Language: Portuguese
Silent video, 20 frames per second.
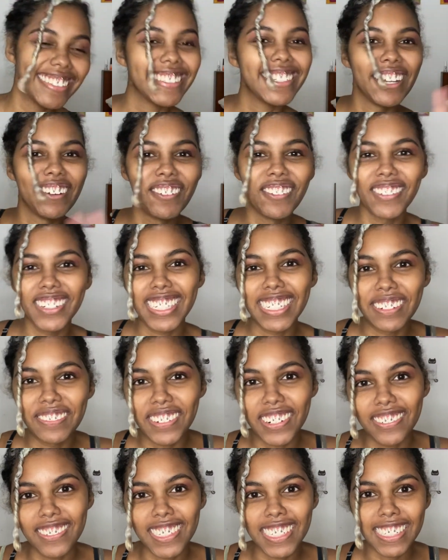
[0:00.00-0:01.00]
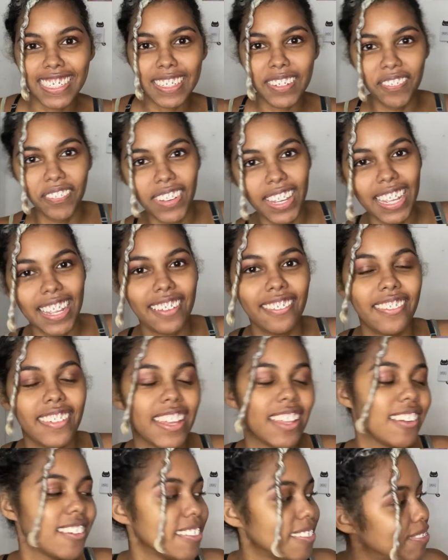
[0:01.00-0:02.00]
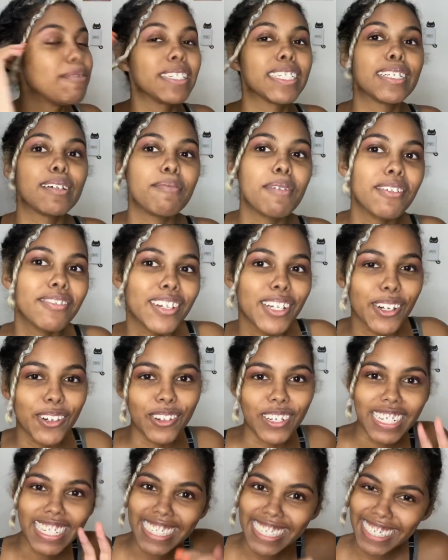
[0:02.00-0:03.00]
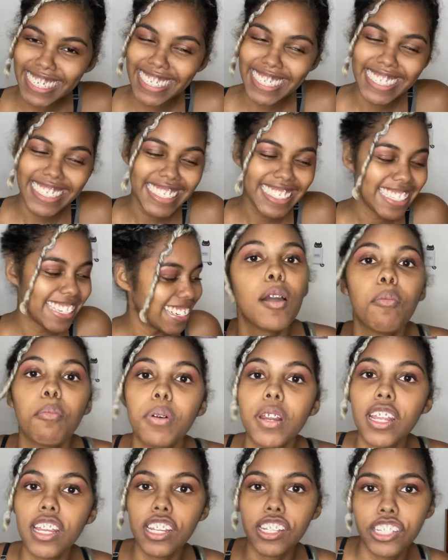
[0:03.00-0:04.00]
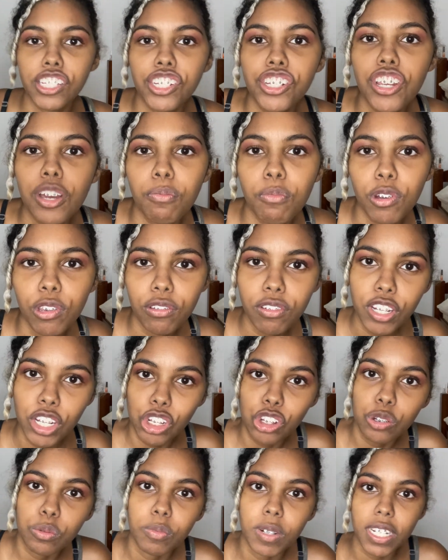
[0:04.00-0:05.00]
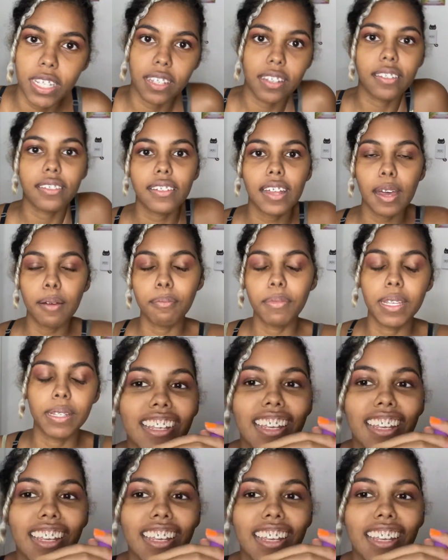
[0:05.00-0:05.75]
Eu mostrando pra vocês também e vendo. Mas dá é uma vergonhazinha. Porém, a gente é muito íntimo aqui, sabe?